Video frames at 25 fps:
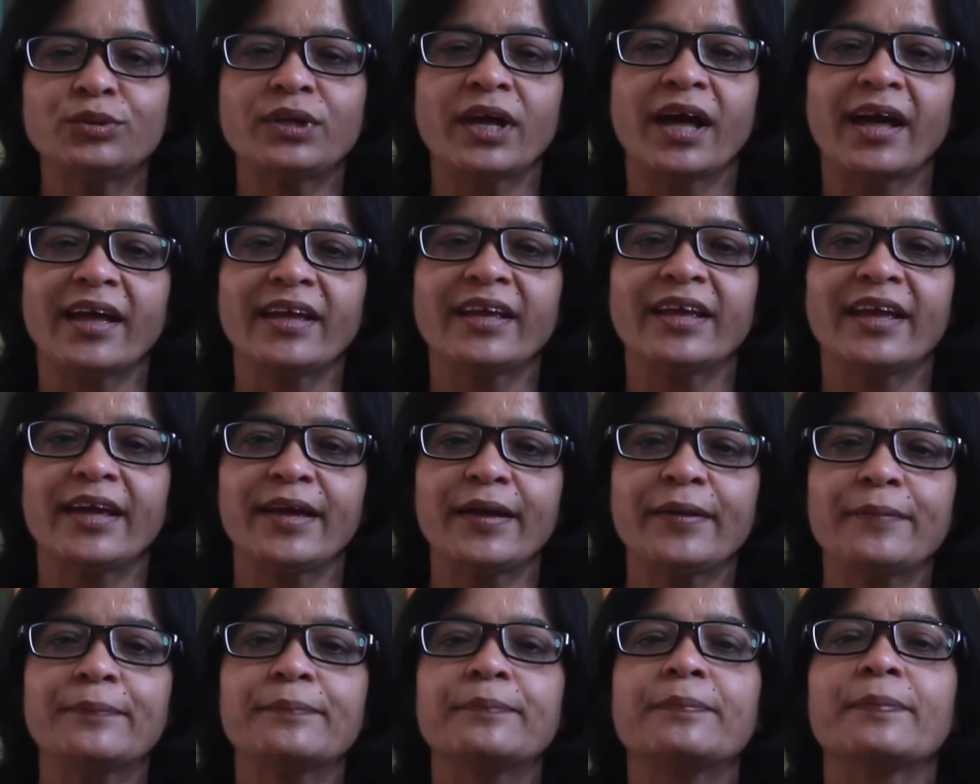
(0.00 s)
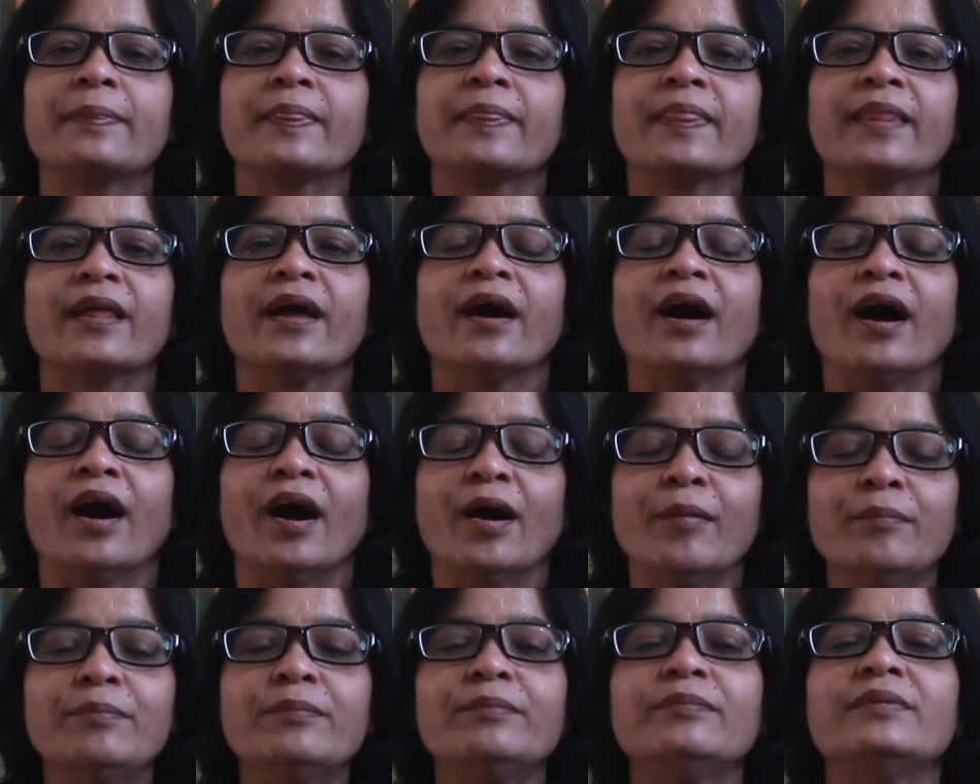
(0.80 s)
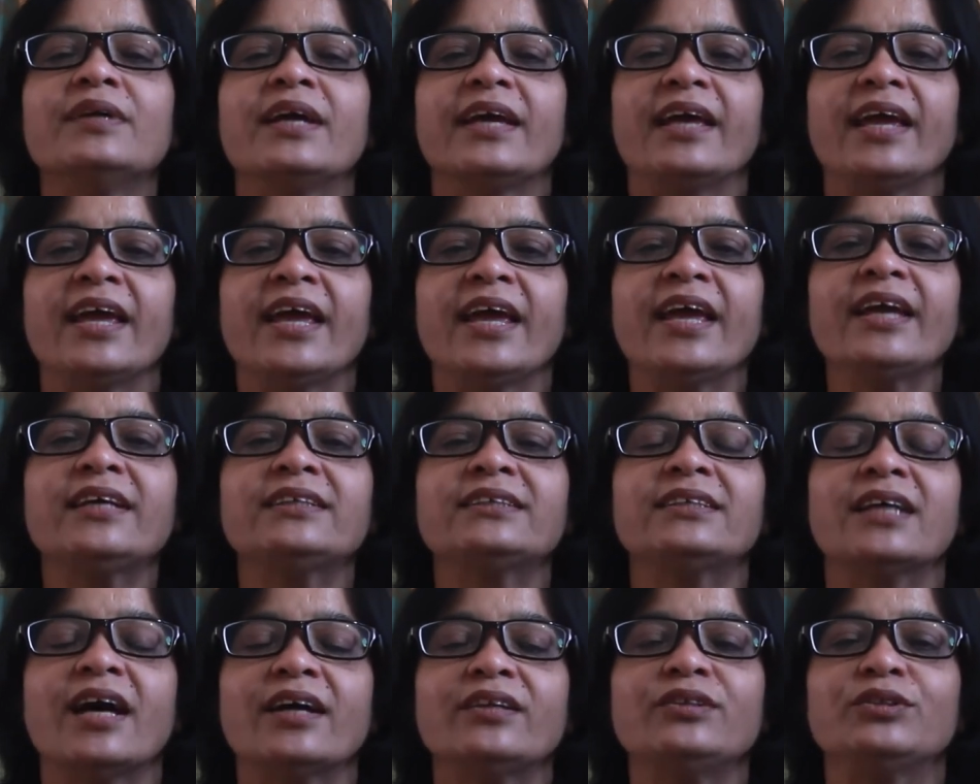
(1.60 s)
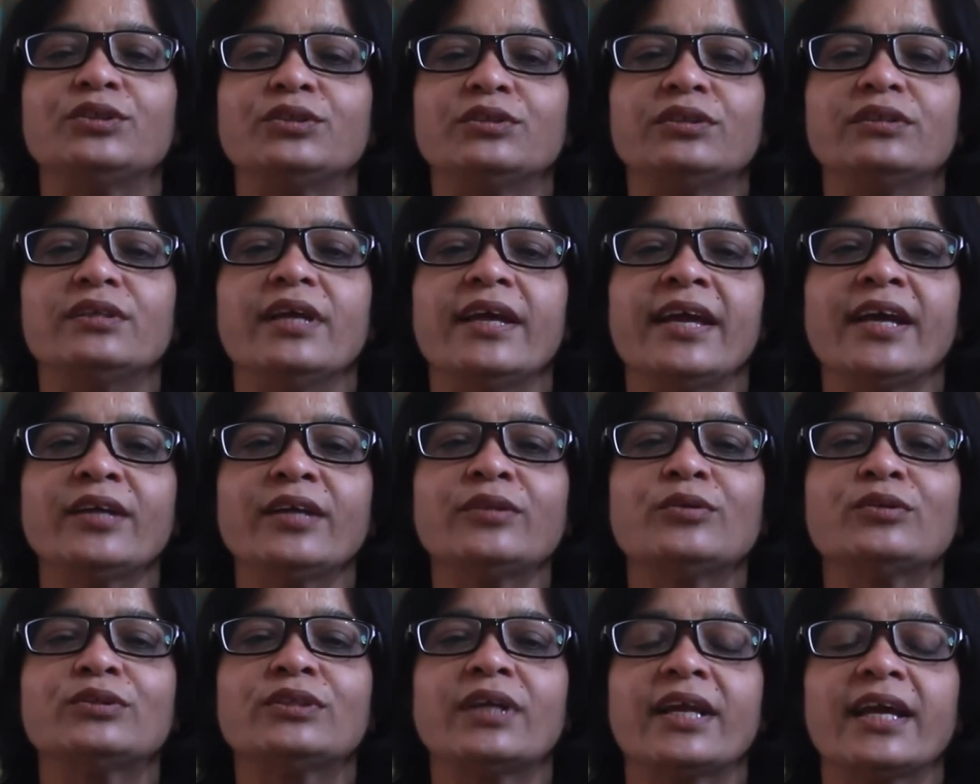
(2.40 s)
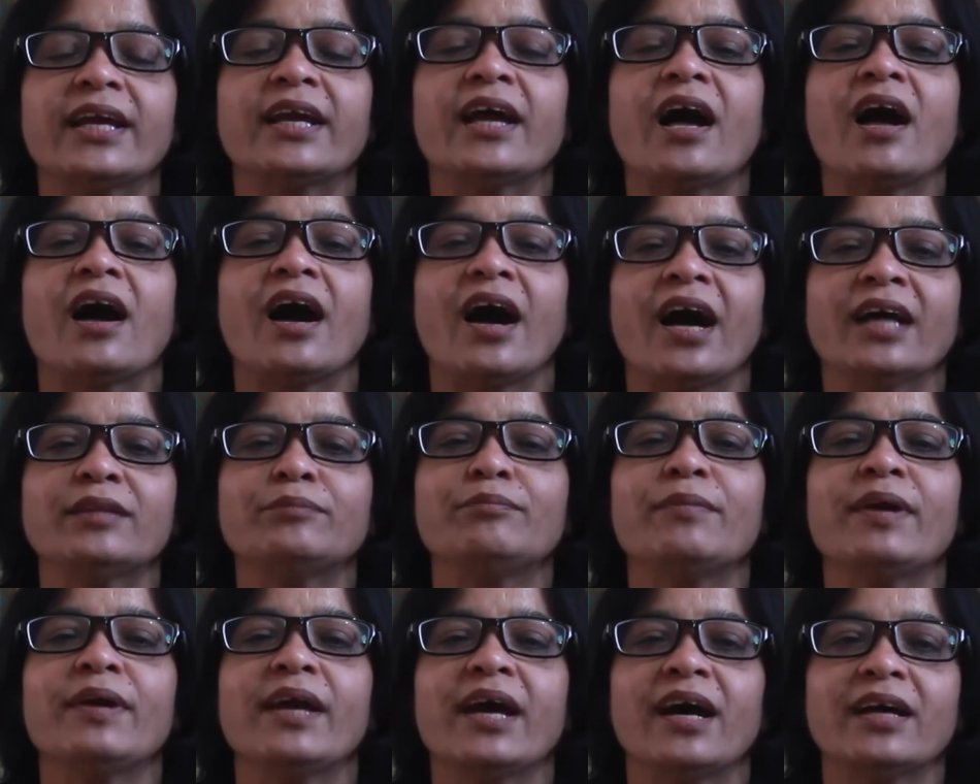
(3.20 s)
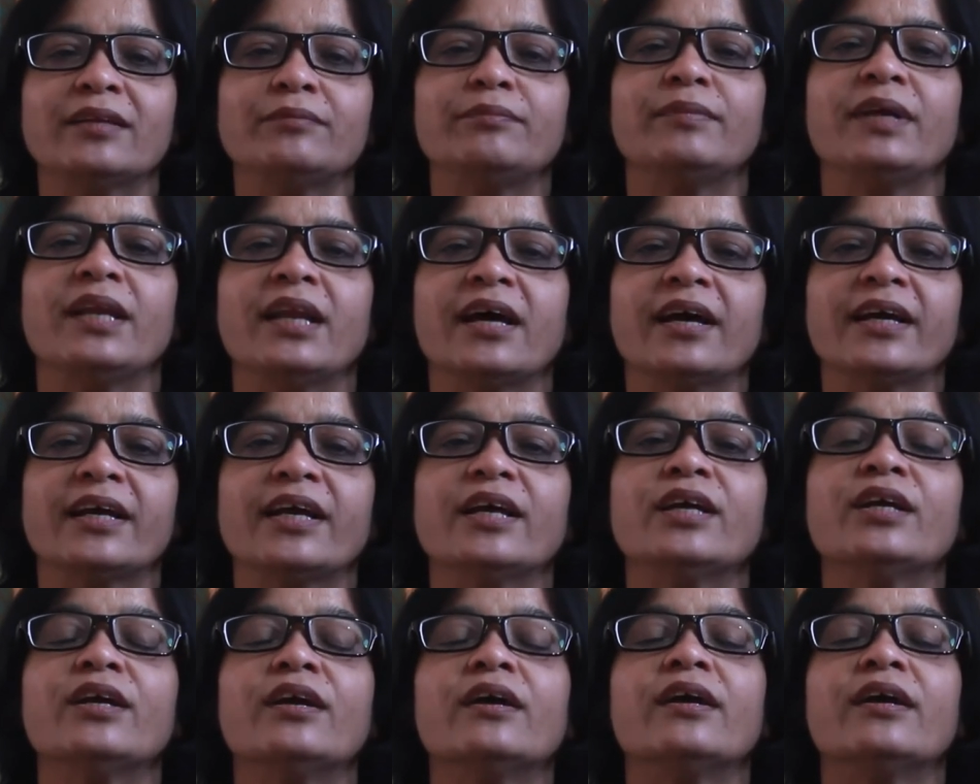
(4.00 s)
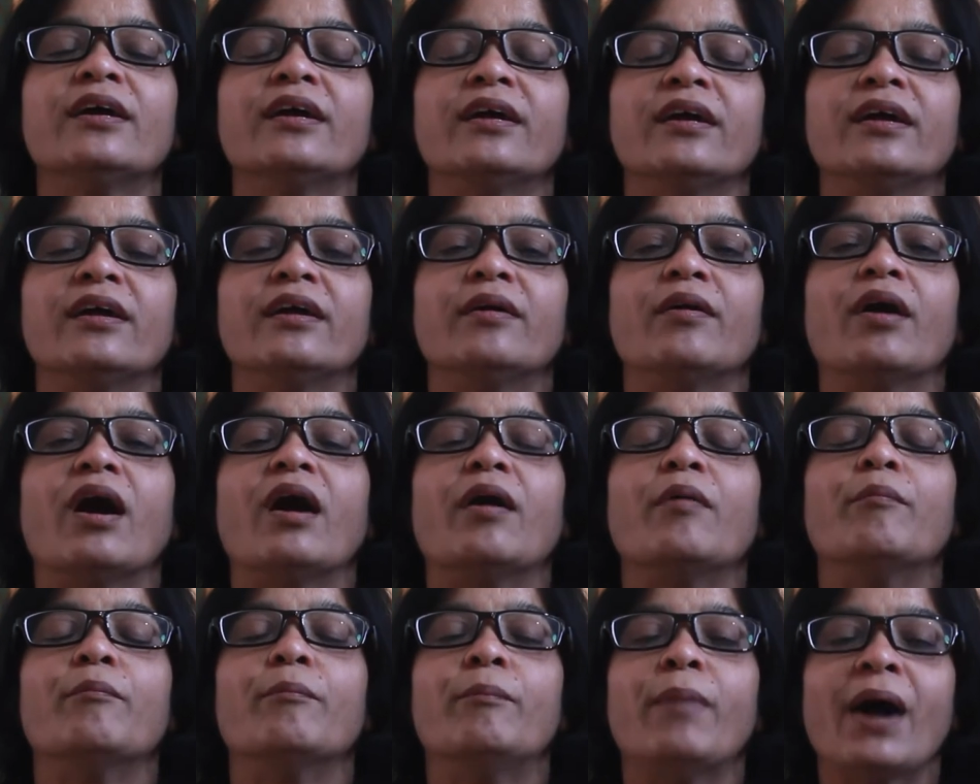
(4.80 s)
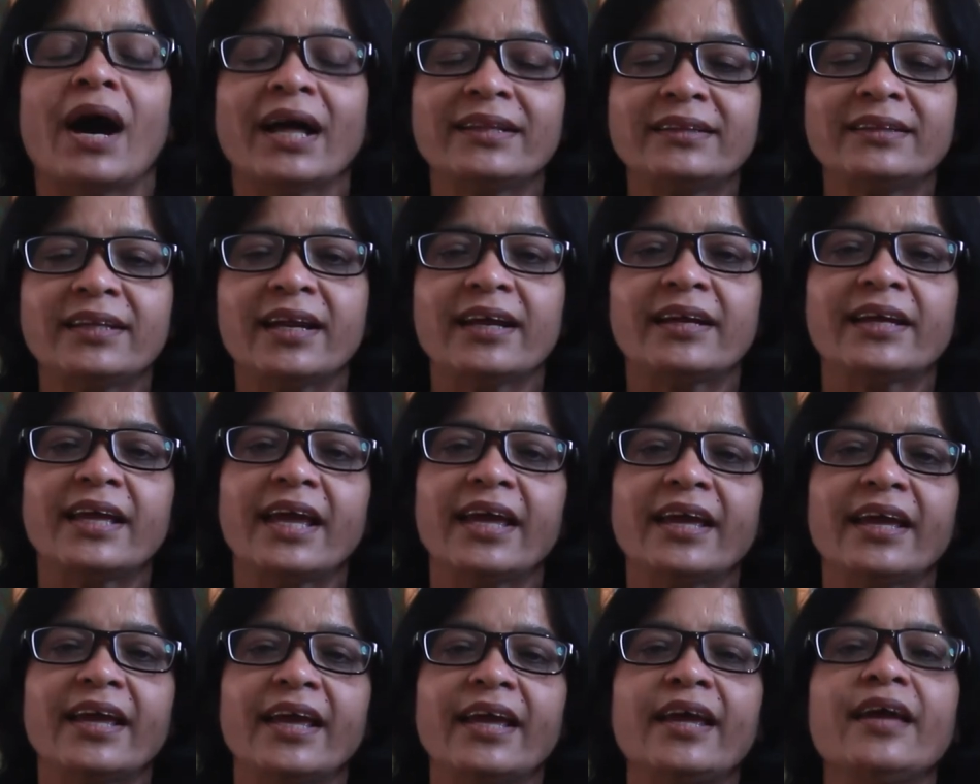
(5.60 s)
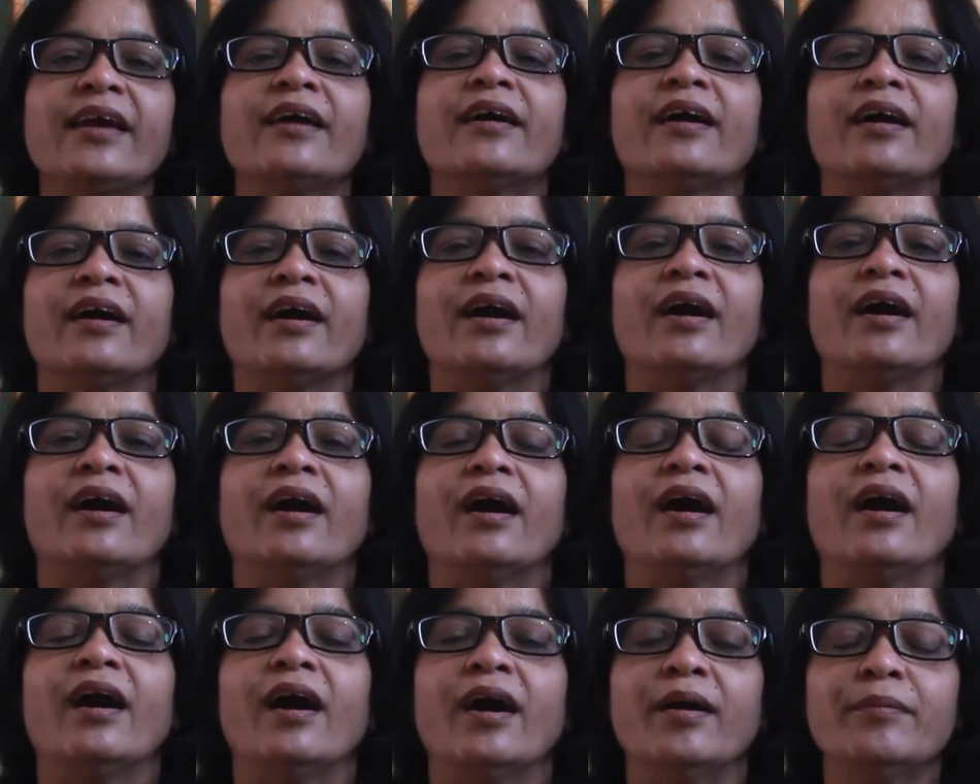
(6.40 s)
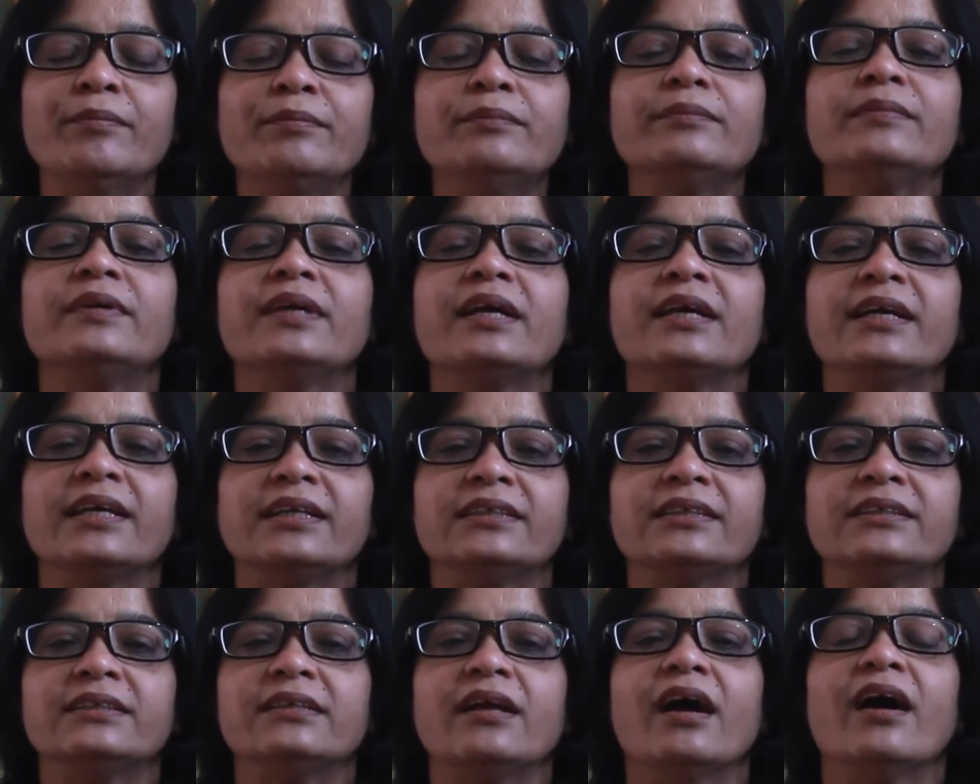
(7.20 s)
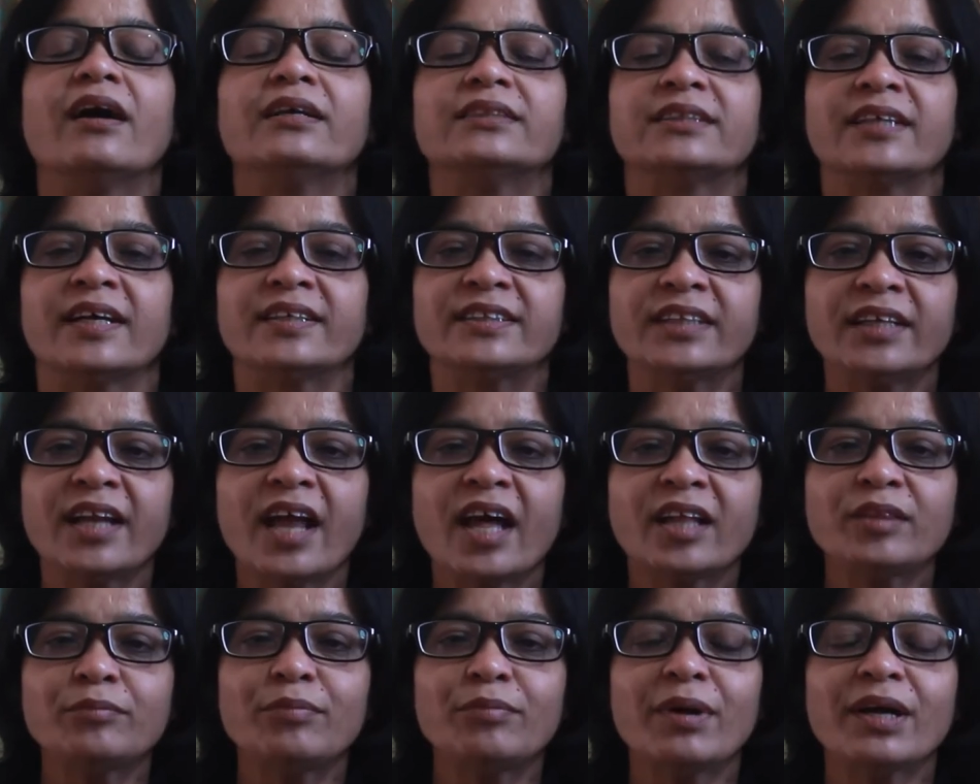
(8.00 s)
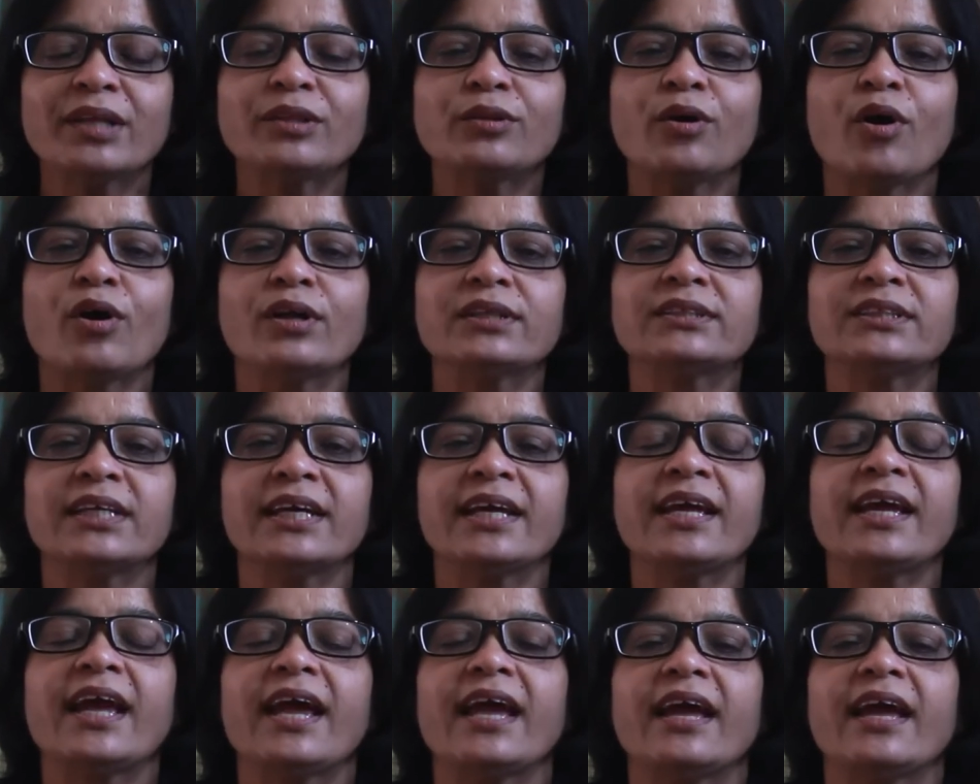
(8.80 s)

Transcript: उठाएंगे हम एक साथ एक दूसरे का हाथ में हाथ मिला के बात रखेंगे हम सर्जनात्मक तौर से